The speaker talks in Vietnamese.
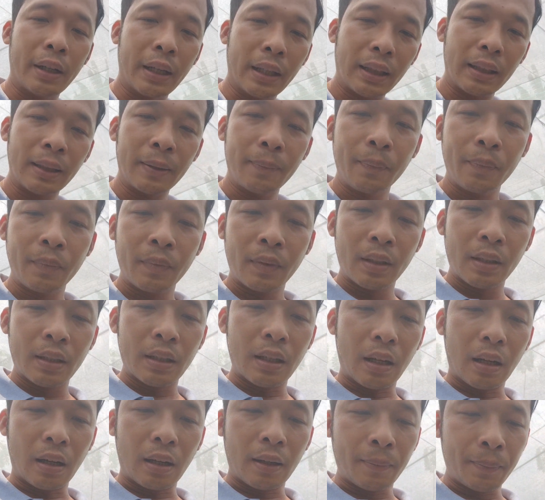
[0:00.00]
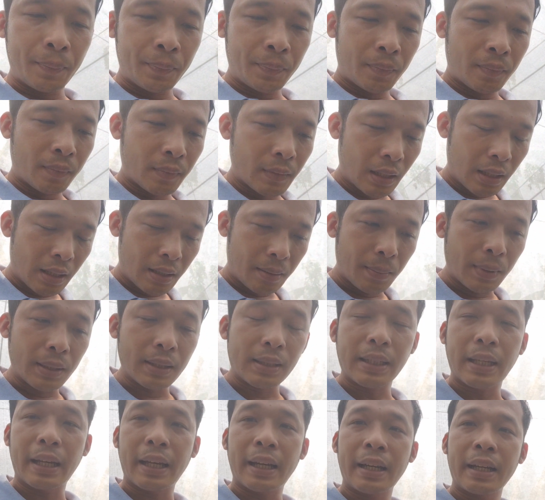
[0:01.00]
nghịch đó thì mình
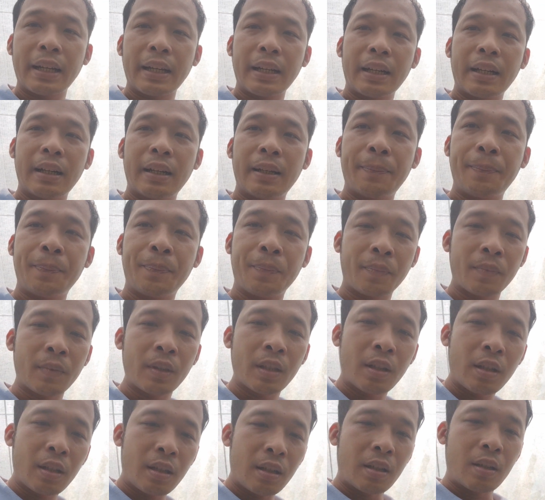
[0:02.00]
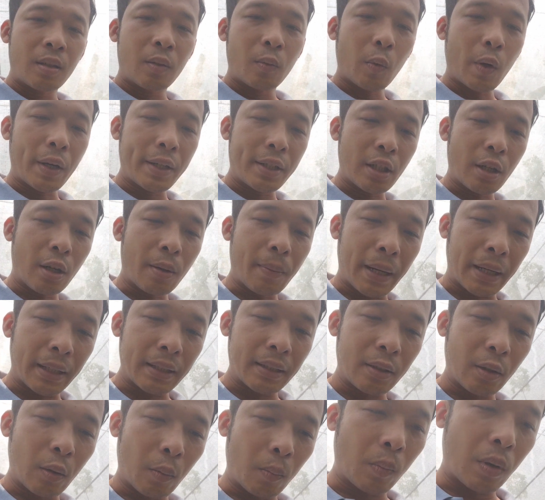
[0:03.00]
sẽ quay cho các
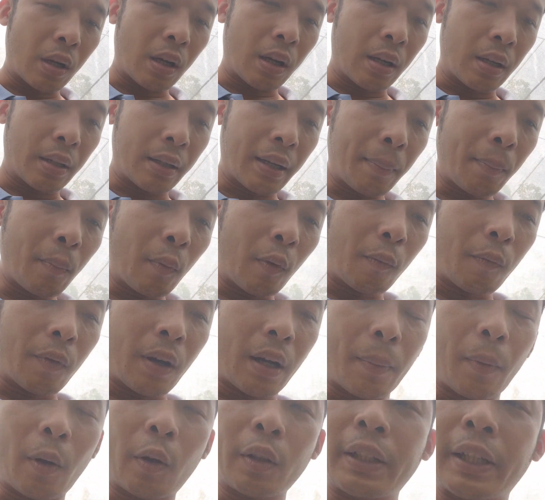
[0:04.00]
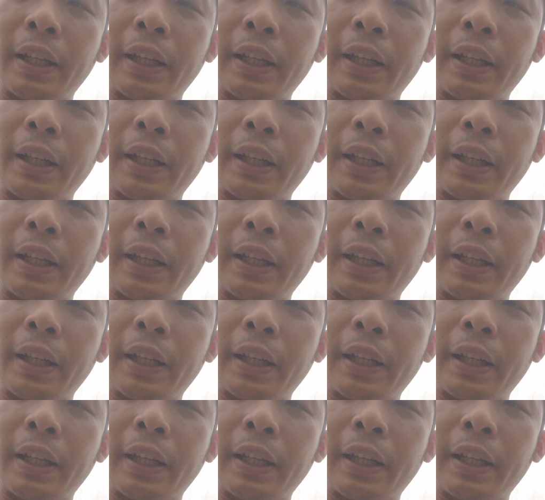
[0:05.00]
bạn cùng à, ngắm một vài bó